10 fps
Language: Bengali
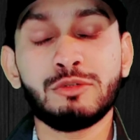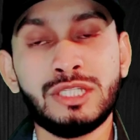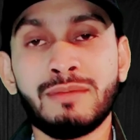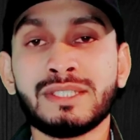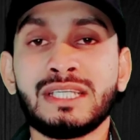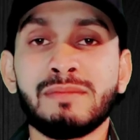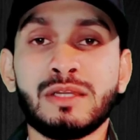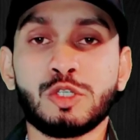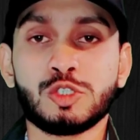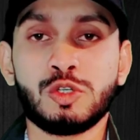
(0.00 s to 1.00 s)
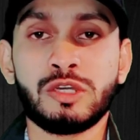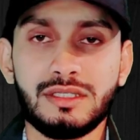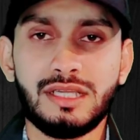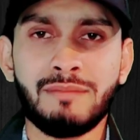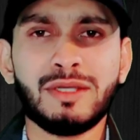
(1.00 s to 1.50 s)
এগুলি আমাদের ইমান নষ্ট
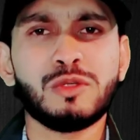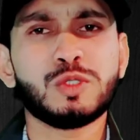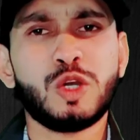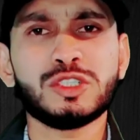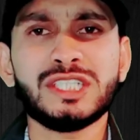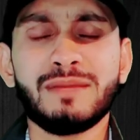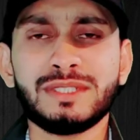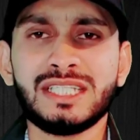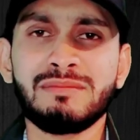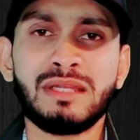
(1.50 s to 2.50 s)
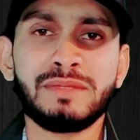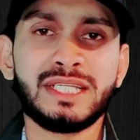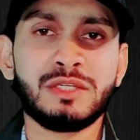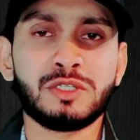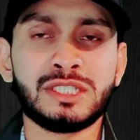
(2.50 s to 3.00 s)
করে আমরা খুব সহজেই আমাদের ইমান
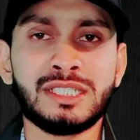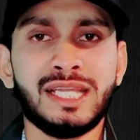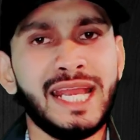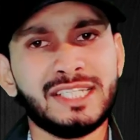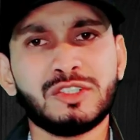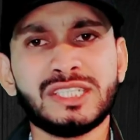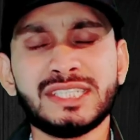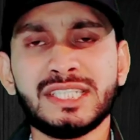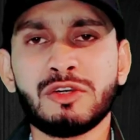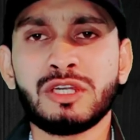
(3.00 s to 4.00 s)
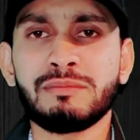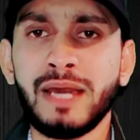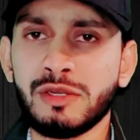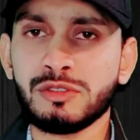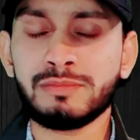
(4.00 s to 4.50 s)
বিক্রি করে দিই একটা কথা চিন্তা করেন
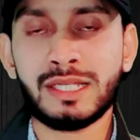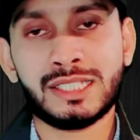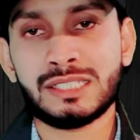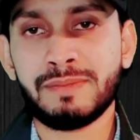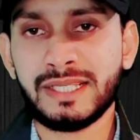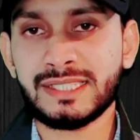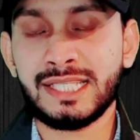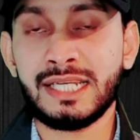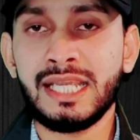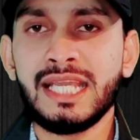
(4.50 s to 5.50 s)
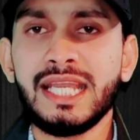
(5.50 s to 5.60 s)
ভারত বাংলাদেশ পাকিস্তান